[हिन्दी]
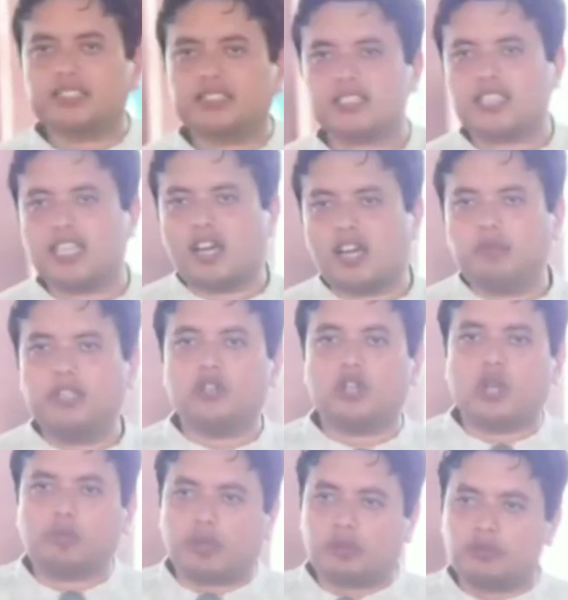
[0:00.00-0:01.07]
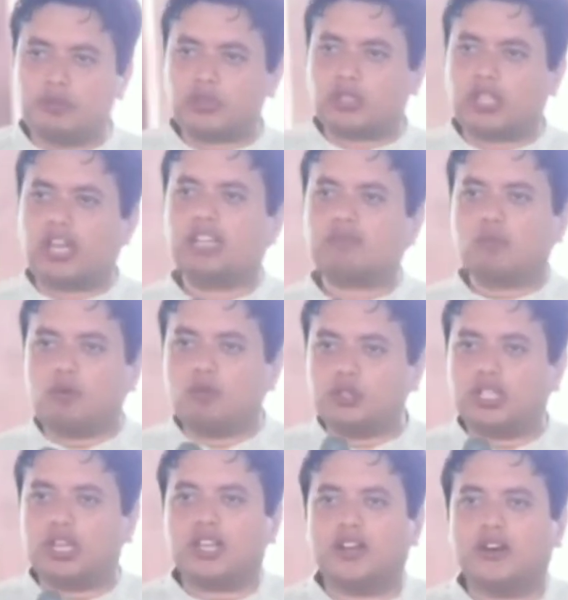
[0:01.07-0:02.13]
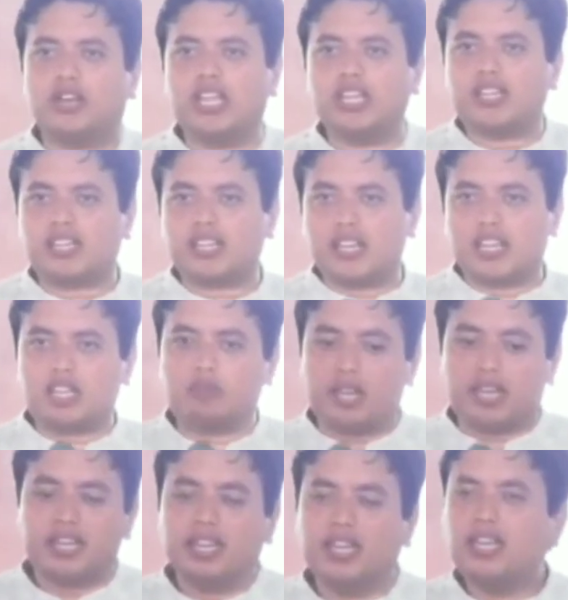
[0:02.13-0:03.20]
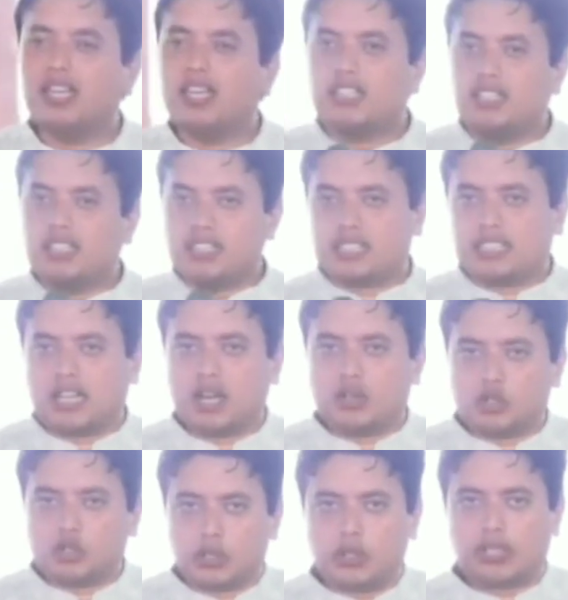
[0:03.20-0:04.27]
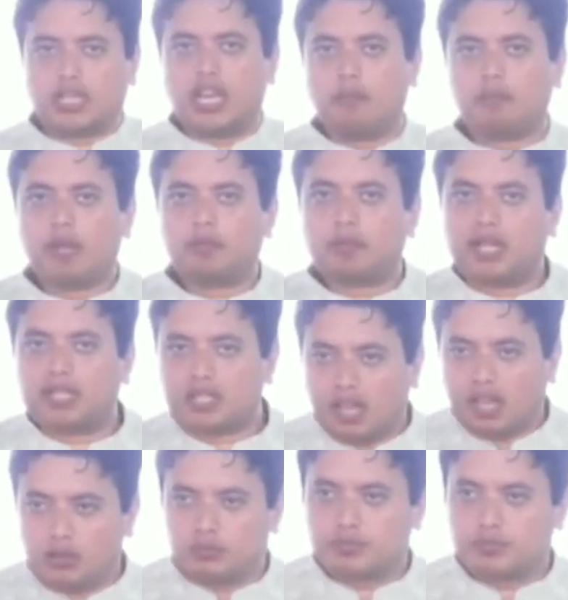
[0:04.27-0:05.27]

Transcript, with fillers: सकता अभी क्योंकि परमेश्वर का आत्मा मुझे अलाउ नहीं कर रहा कि मैं इस जगह को छोड़ के आपके पास आऊं